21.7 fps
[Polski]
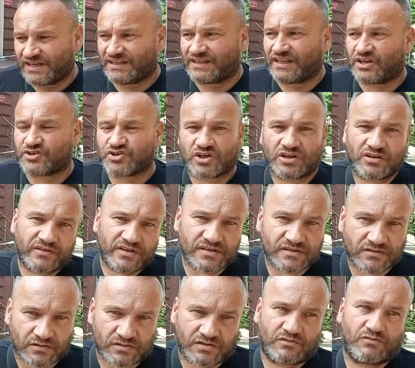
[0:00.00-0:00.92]
Dlaczego
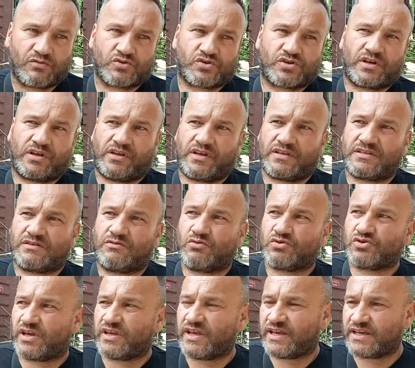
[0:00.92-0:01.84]
jest to zgłoszenie?
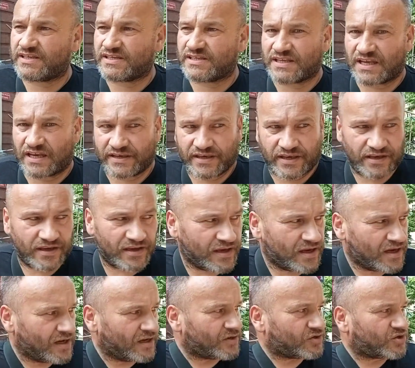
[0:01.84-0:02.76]
Zgłoszenie jest takie,
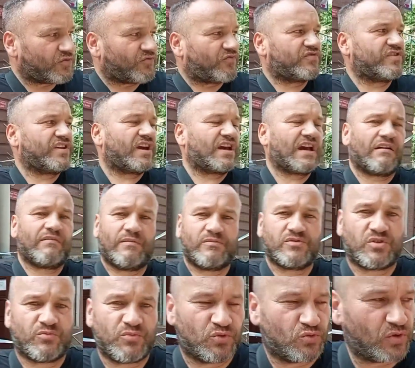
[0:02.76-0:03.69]
że
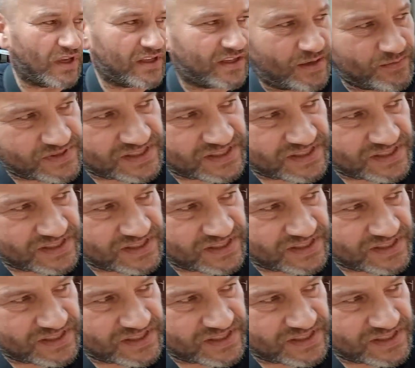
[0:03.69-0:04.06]
wjechałem sobie tutaj tym